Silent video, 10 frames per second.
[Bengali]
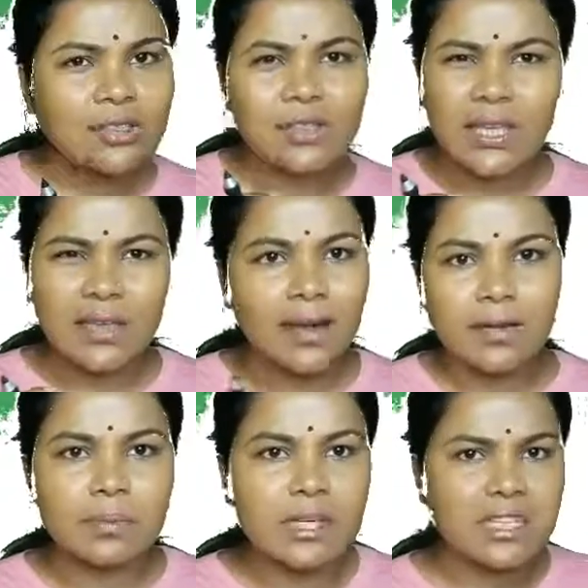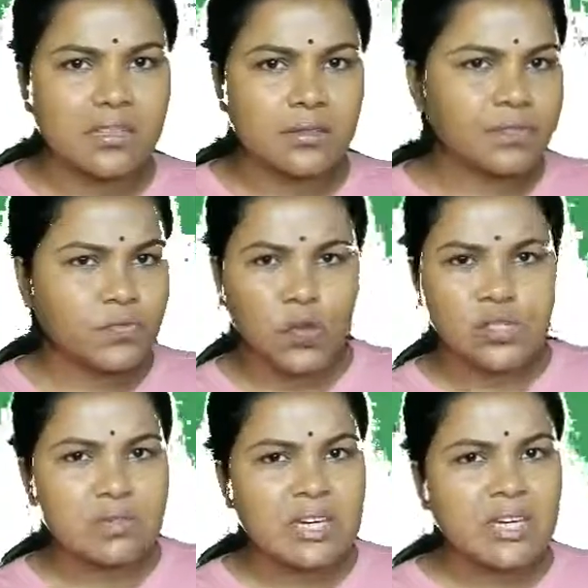থেকে আট মিনিট দশ
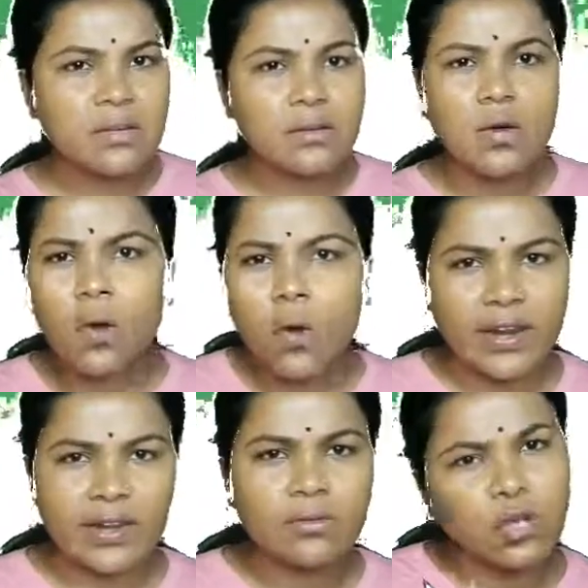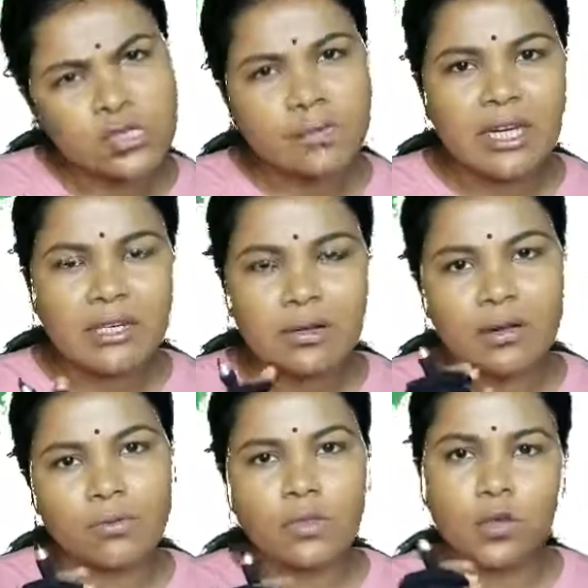মিনিট হয় না দশ মিনিট
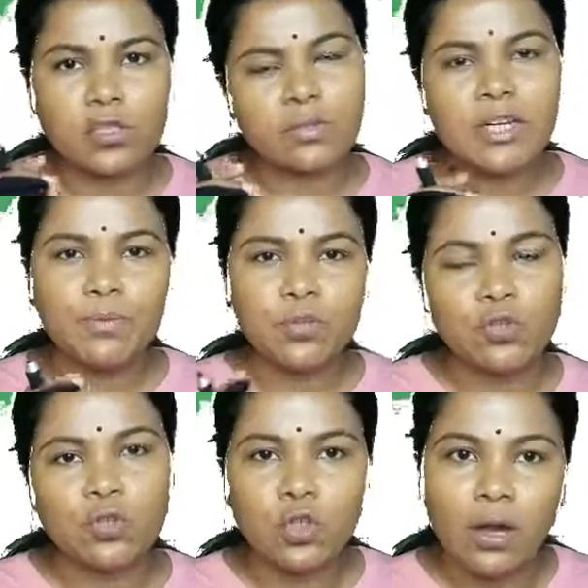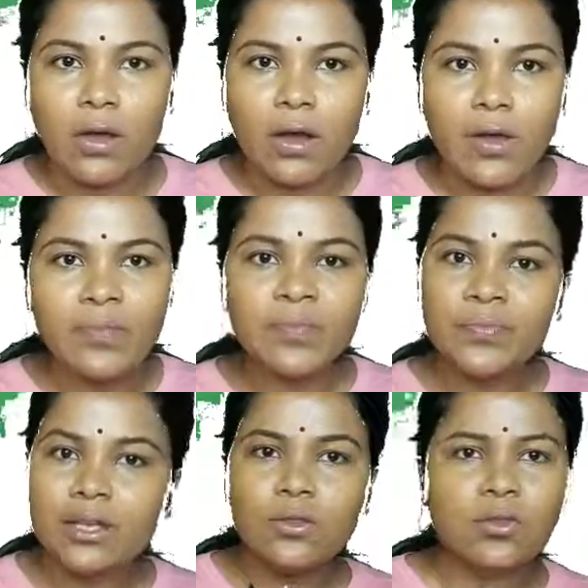ওই দশ মিনিট পর্যন্ত ধরা হয়
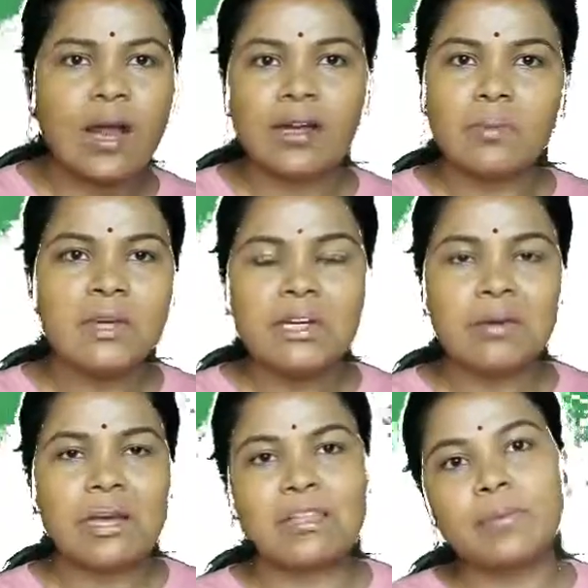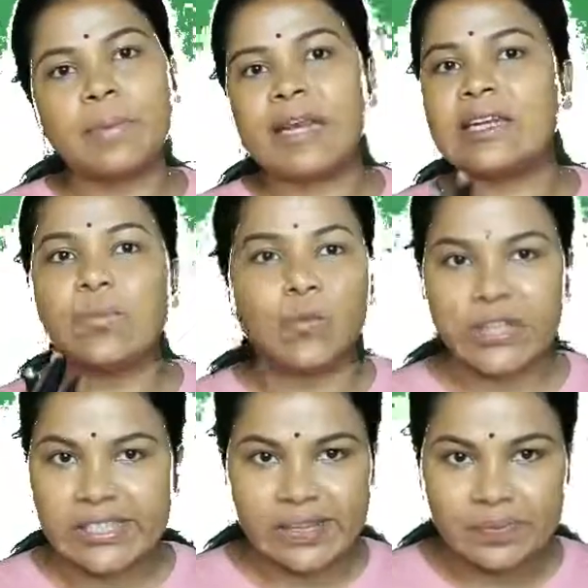কিন্তু ওই আট মিনিটের মাথায় বেলটা পড়ে
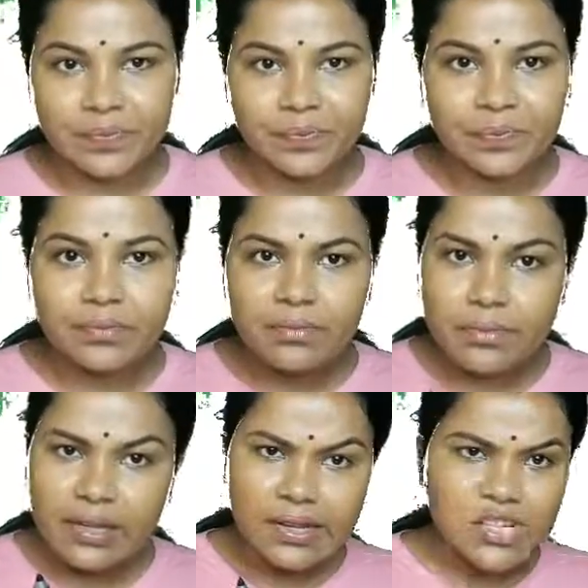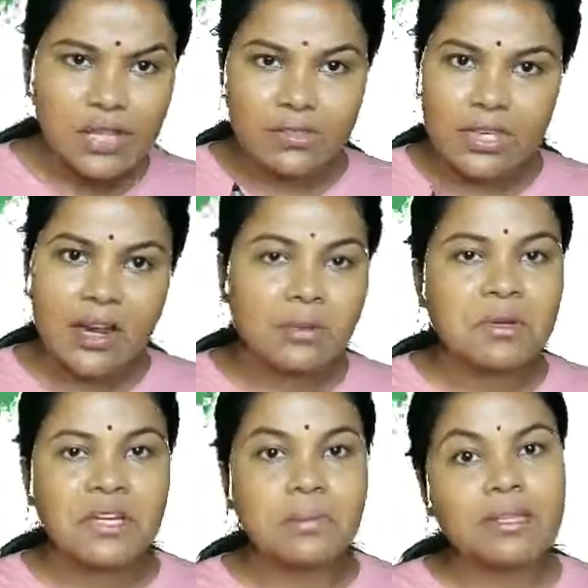যায় সাত থেকে আট
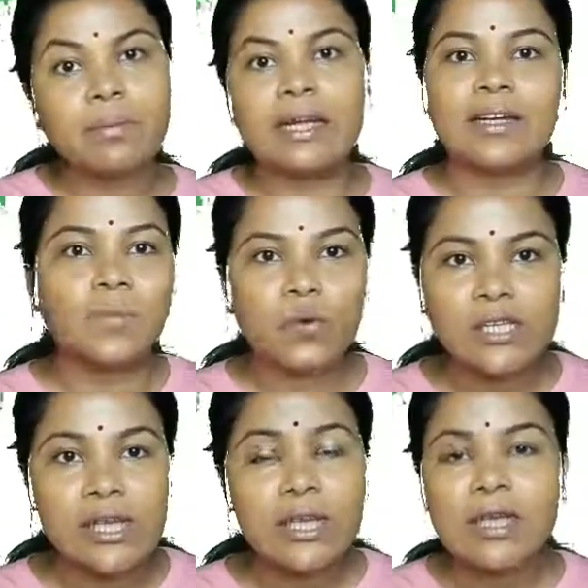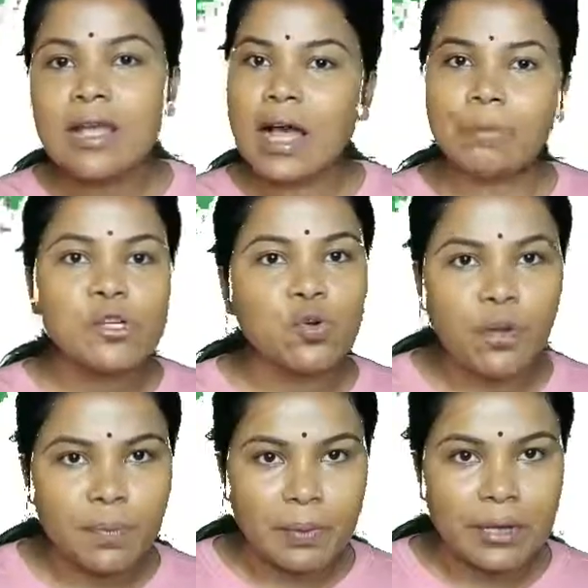মিনিটের মাথায় বেলটা পড়ে যায় আপনি সময়
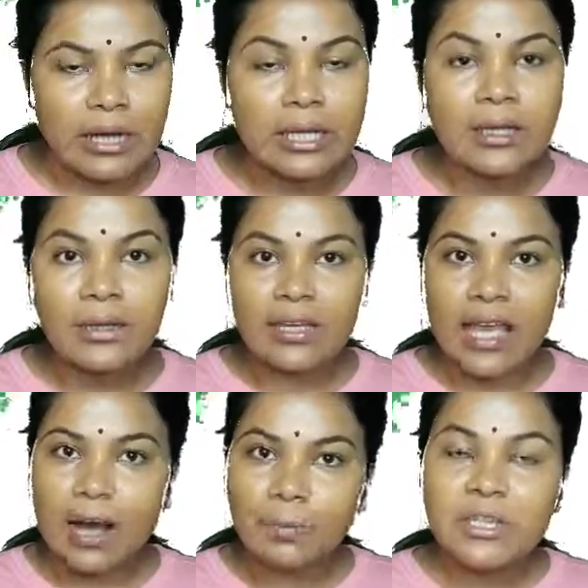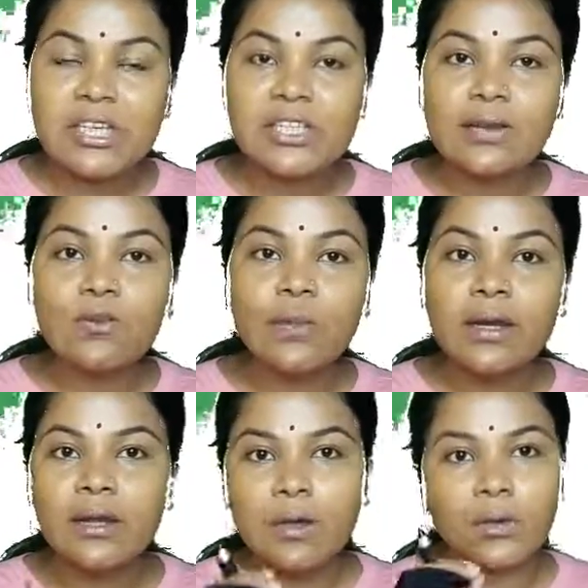পাবেন না তাই আপনি চেষ্টা করবেন
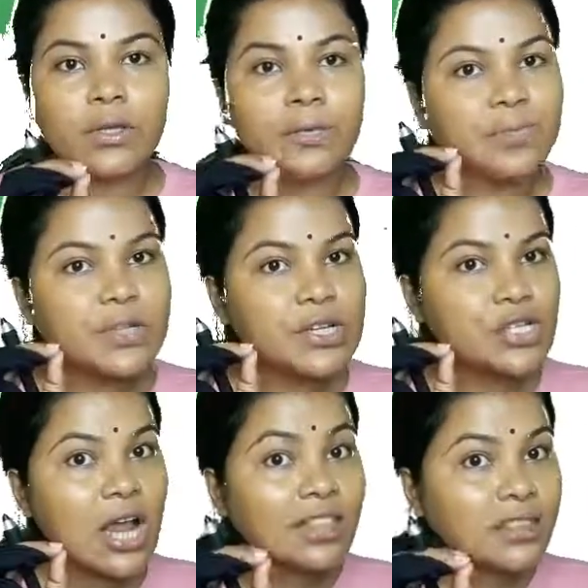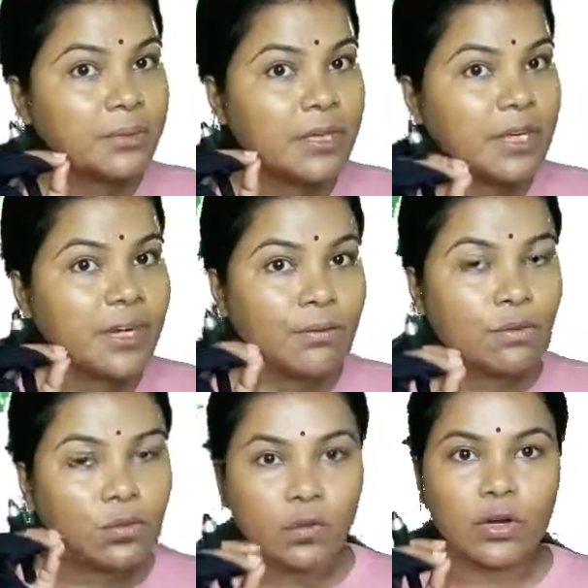ওই সাত মিনিটের
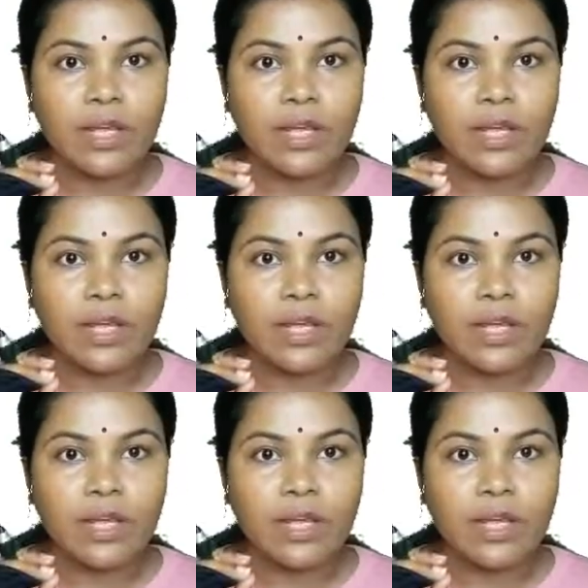মতো করে